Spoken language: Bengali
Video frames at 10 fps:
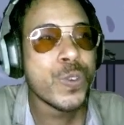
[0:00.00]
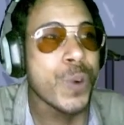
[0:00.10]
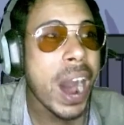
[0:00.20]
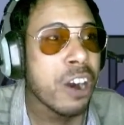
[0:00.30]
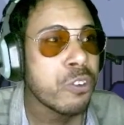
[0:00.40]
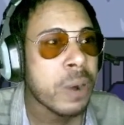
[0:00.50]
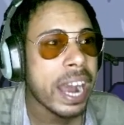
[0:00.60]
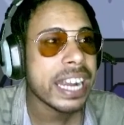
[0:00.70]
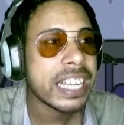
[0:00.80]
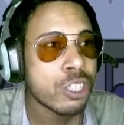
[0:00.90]
ওয়াও
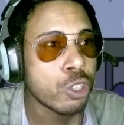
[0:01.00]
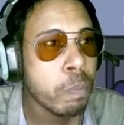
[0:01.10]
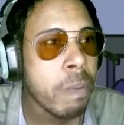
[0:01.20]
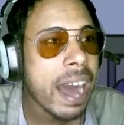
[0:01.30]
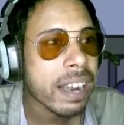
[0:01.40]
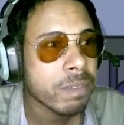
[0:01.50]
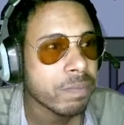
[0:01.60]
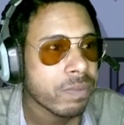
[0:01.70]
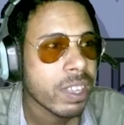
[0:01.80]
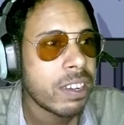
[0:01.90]
ভাই এটা সুপার
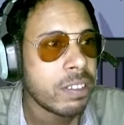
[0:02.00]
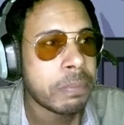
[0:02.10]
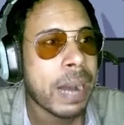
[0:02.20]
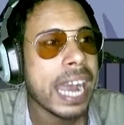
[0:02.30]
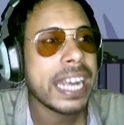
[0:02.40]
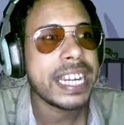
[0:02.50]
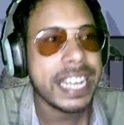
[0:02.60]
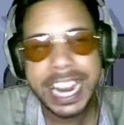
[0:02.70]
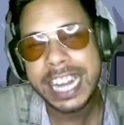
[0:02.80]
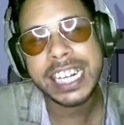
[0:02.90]
ভাই
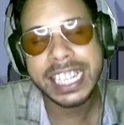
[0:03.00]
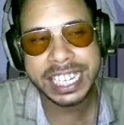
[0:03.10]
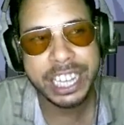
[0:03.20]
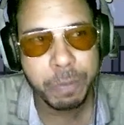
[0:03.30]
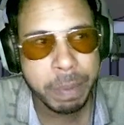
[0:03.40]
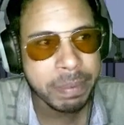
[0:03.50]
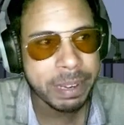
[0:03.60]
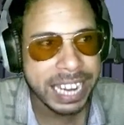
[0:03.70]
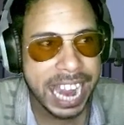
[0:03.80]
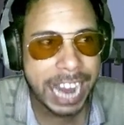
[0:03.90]
এর সাথে কেউ পারবে
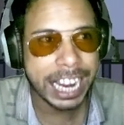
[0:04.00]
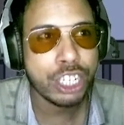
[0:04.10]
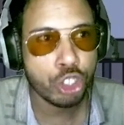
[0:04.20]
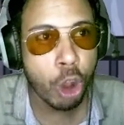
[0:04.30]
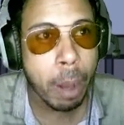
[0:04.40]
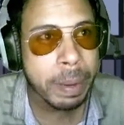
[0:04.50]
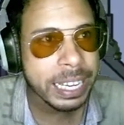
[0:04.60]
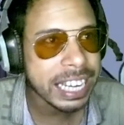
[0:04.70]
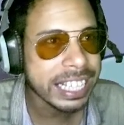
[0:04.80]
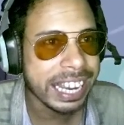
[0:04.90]
না এ একাই সব
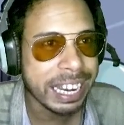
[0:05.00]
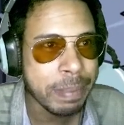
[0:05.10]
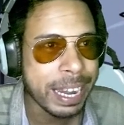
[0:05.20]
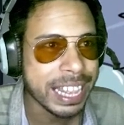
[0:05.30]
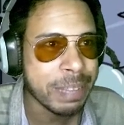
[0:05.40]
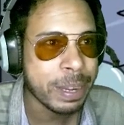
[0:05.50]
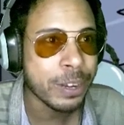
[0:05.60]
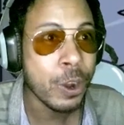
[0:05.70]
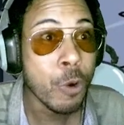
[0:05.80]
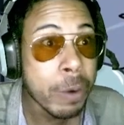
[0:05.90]
এলিয়ানদেরকে মেরে দিবে
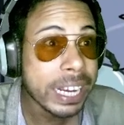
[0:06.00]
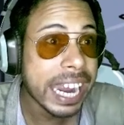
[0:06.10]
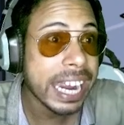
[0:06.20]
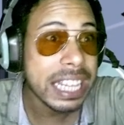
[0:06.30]
ওকে